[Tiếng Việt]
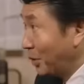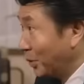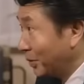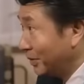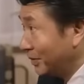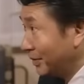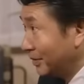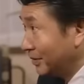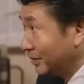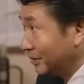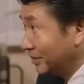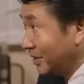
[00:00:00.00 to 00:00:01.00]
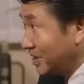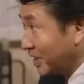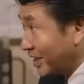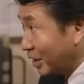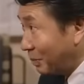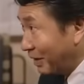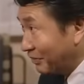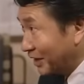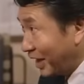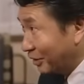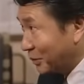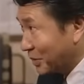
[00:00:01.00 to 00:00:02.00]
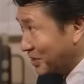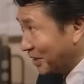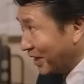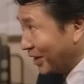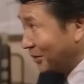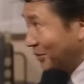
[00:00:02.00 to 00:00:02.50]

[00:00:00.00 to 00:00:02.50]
Cô Mau à, cô có cách giải quyết căn nhà đó